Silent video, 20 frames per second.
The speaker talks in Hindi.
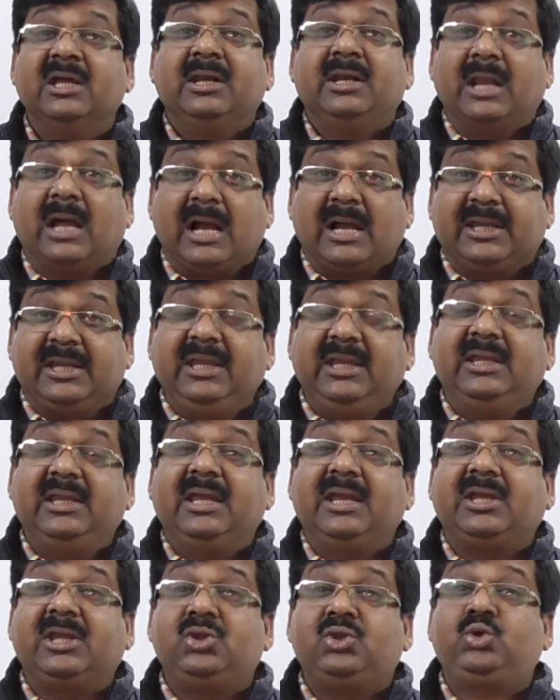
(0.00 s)
ना कि
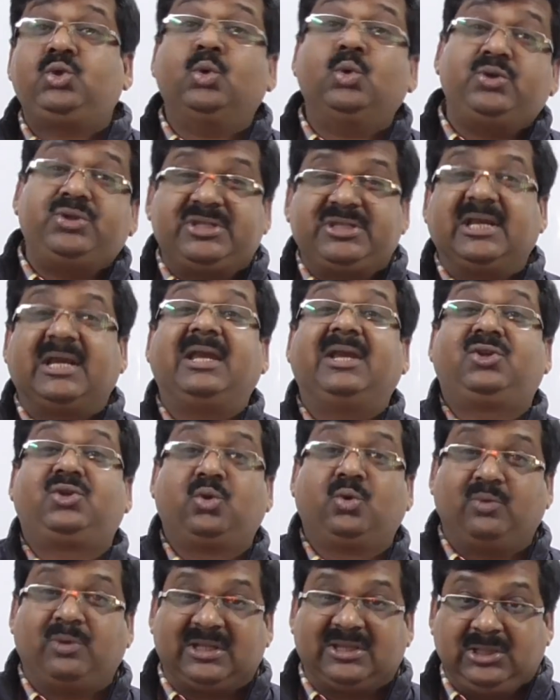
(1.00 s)
ये कि जूझ जाएं
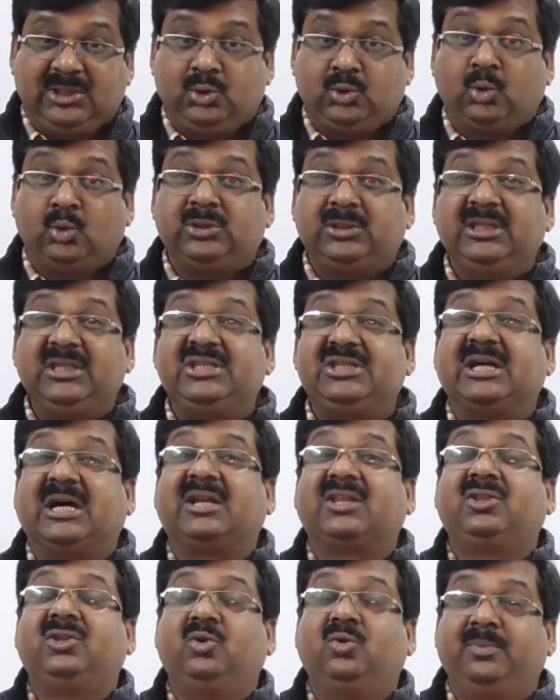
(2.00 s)
शुरुआती दो तीन
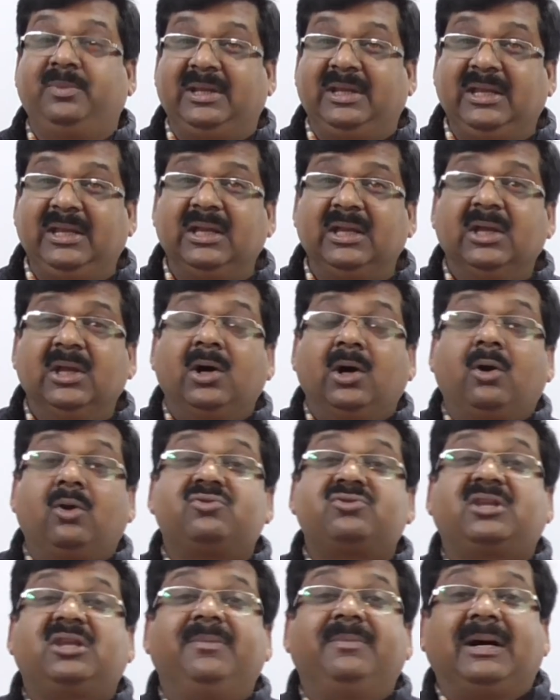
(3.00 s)
चार दिनों में और
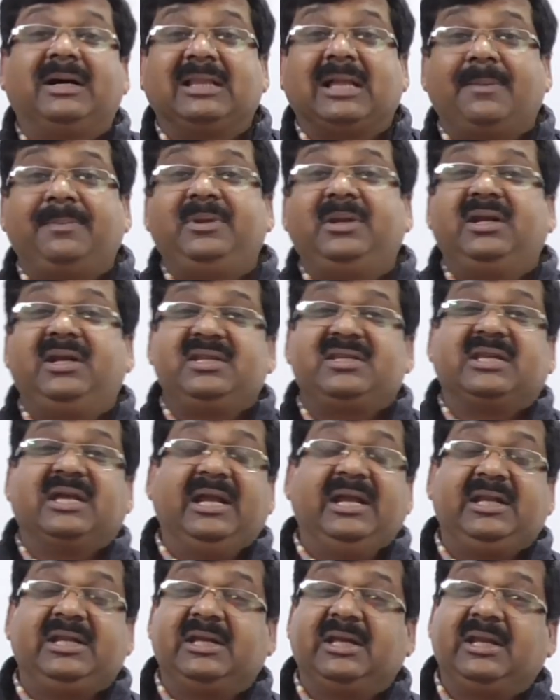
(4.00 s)
उसके बाद आप ये
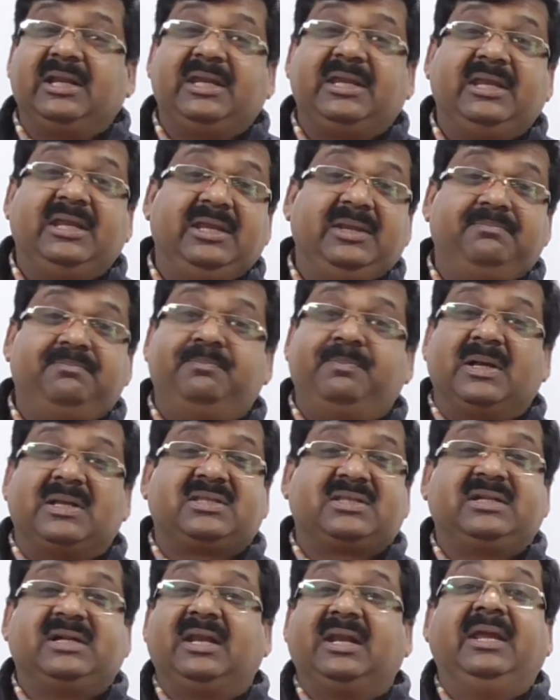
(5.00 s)
डिसाइड करें कि
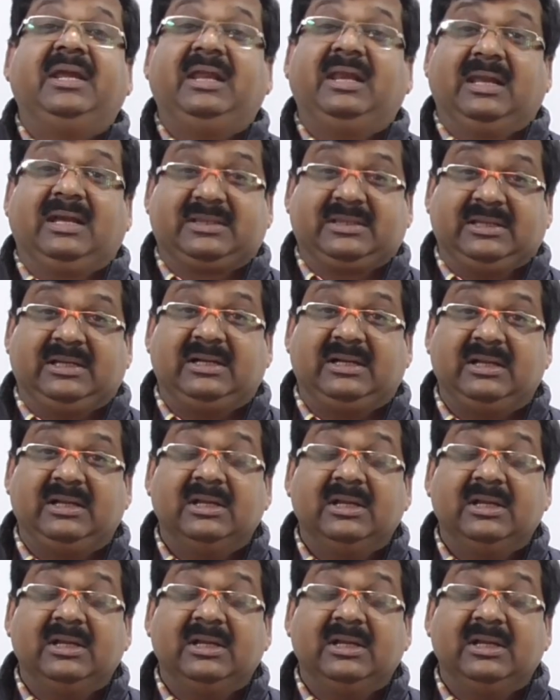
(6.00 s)
बस का नहीं लगता